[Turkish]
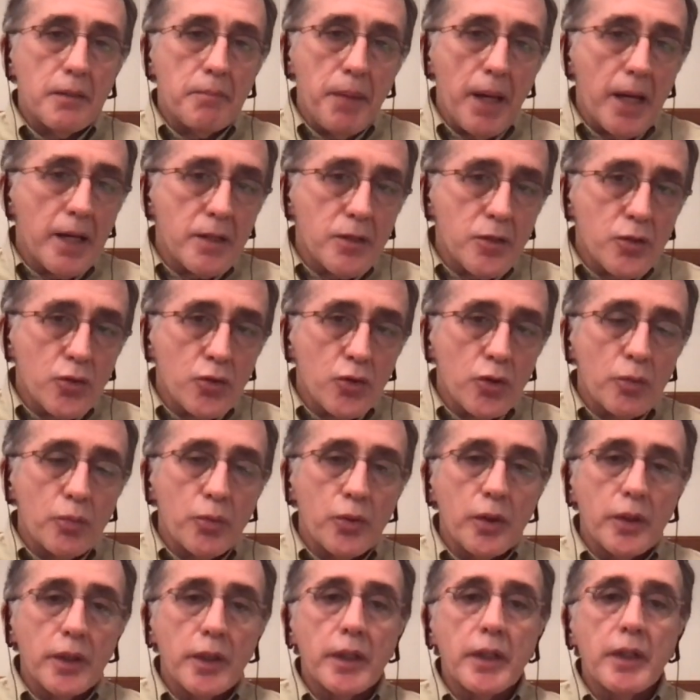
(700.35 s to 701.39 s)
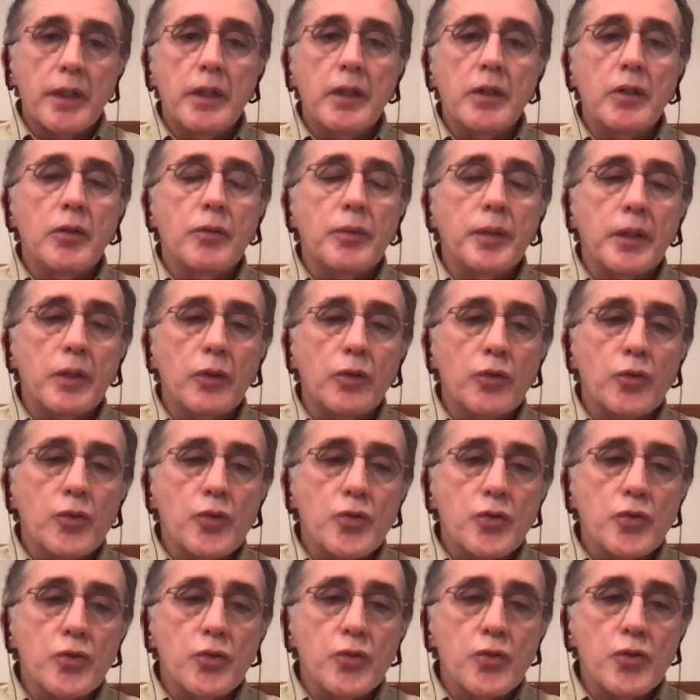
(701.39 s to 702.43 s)
benziyor öbürlerine ama onun
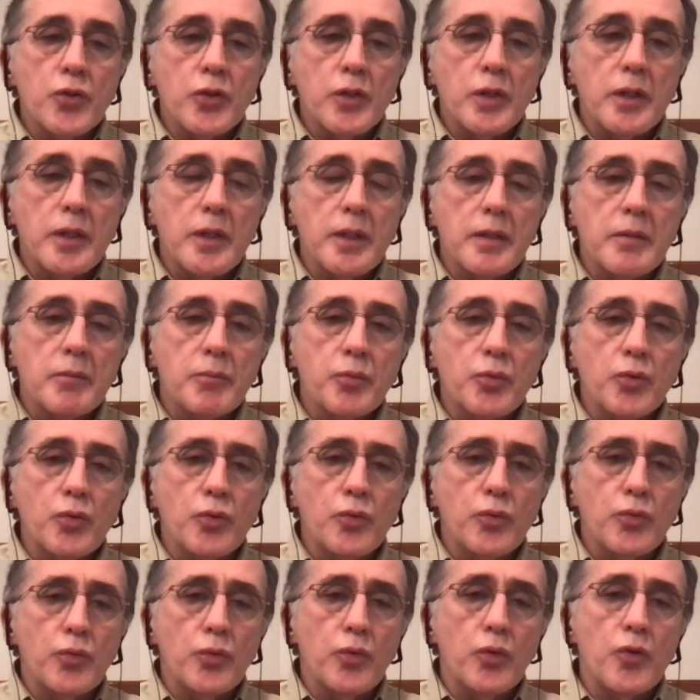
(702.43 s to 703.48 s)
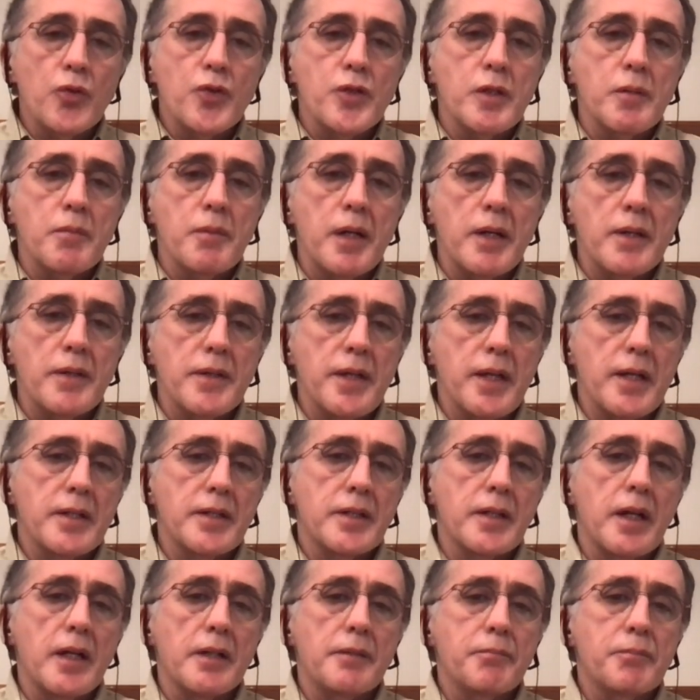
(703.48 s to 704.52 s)
sorusu da bu o
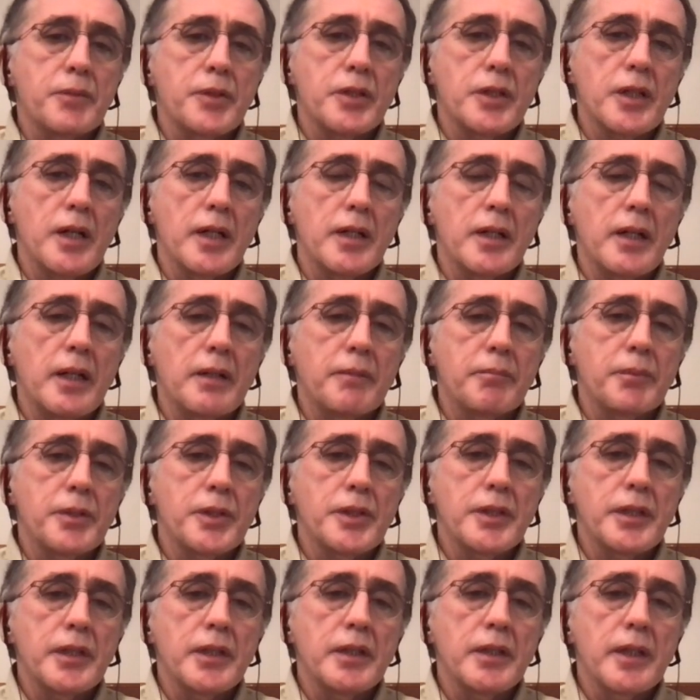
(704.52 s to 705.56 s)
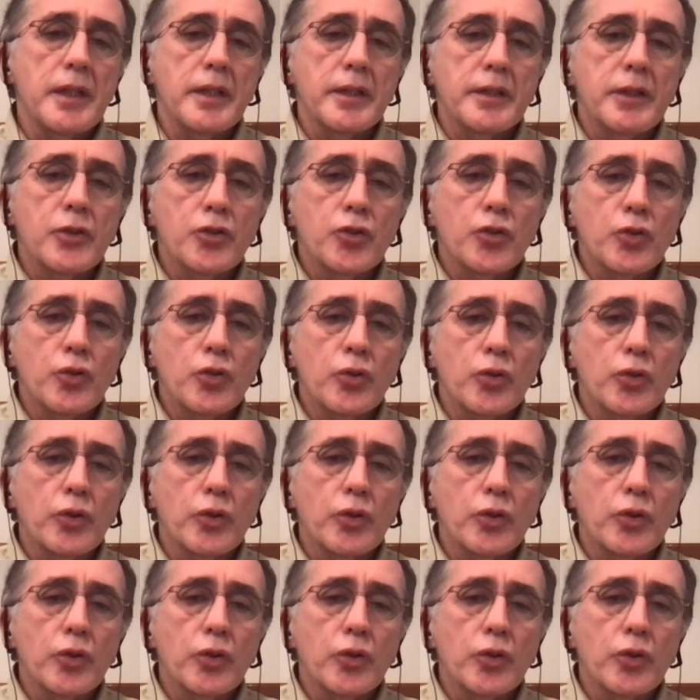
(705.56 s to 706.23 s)
zamanlar 60'lar 60'lı yıllarda çok